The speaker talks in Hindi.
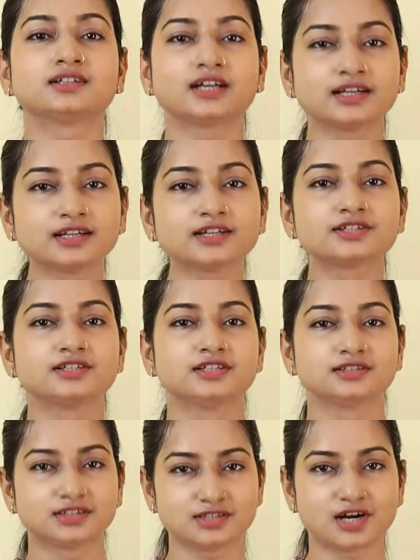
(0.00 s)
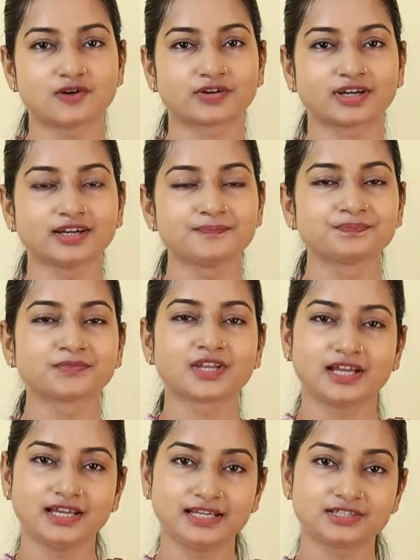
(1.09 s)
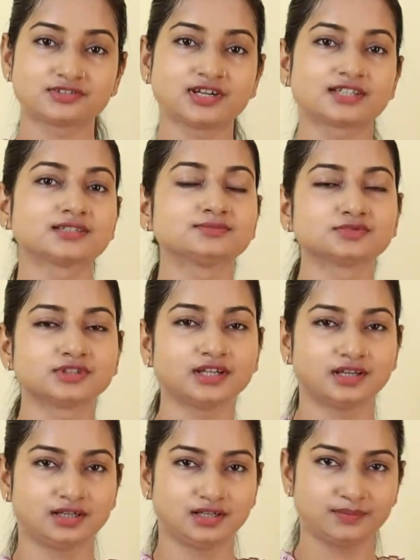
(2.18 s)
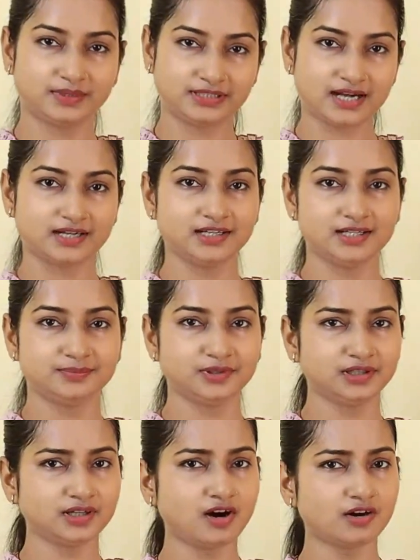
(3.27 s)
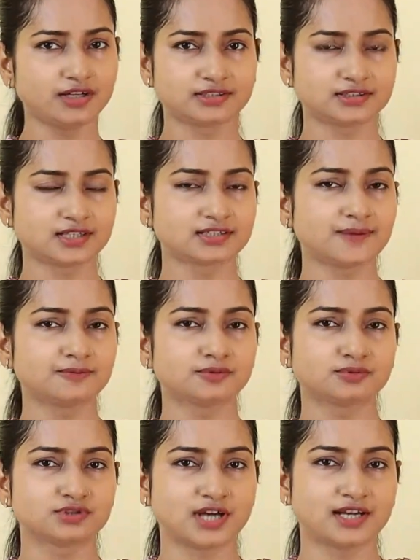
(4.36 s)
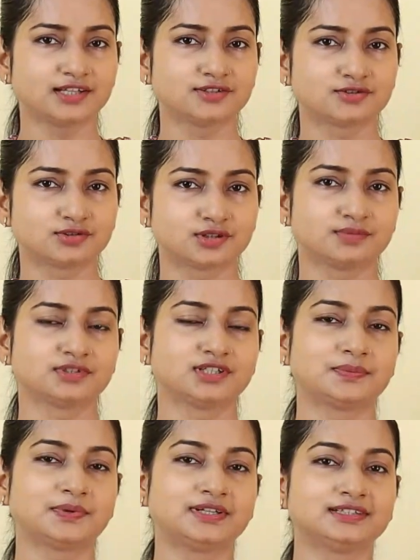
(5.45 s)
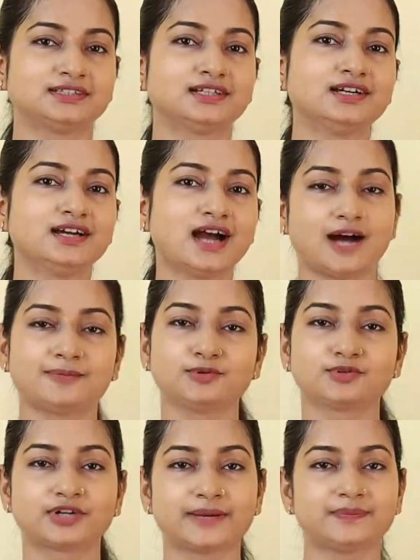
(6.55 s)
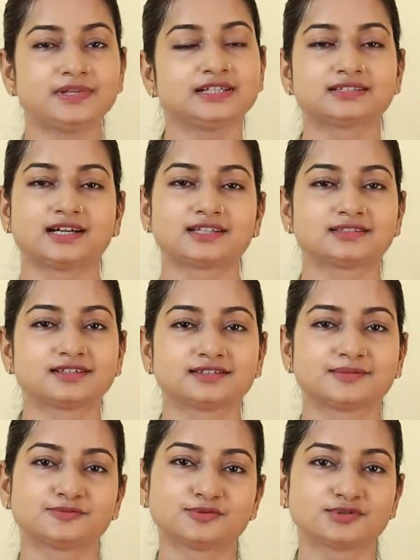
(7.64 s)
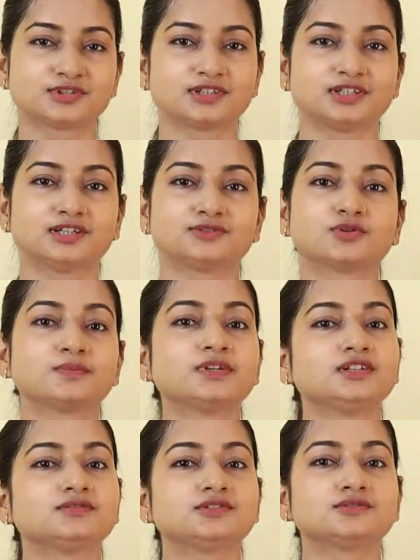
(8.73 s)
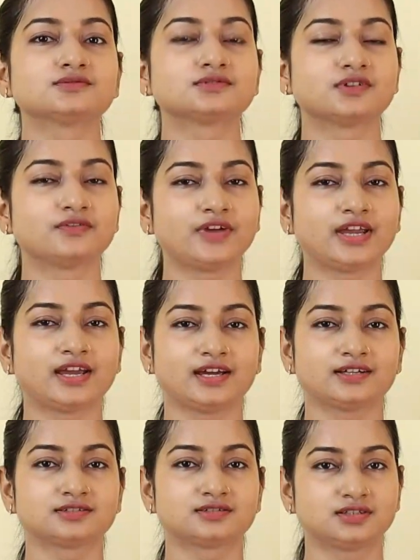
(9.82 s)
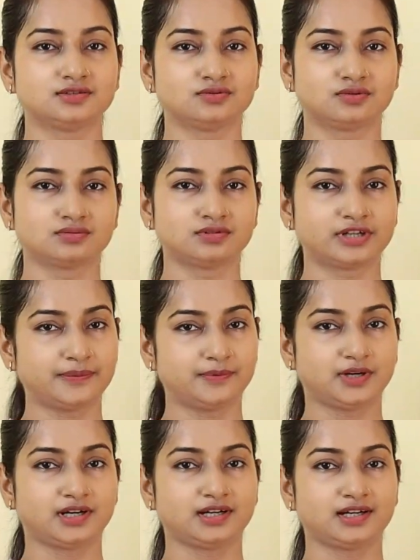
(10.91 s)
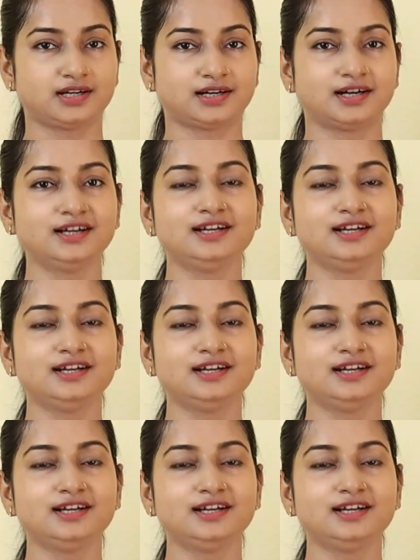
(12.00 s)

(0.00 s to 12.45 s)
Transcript: नए नए सीखते जाओगे एक्स्ट्रा से मुझे बताना नहीं पड़ेगा और एक्स्ट्रा से आप लोग को जानने की ज़रूरत भी नहीं पड़ेगी आप लोग ड्रेपिंग के साथ साथ सब कुछ जो भी न्यू न्यू वे है चीज़ों को ड्रेप करने का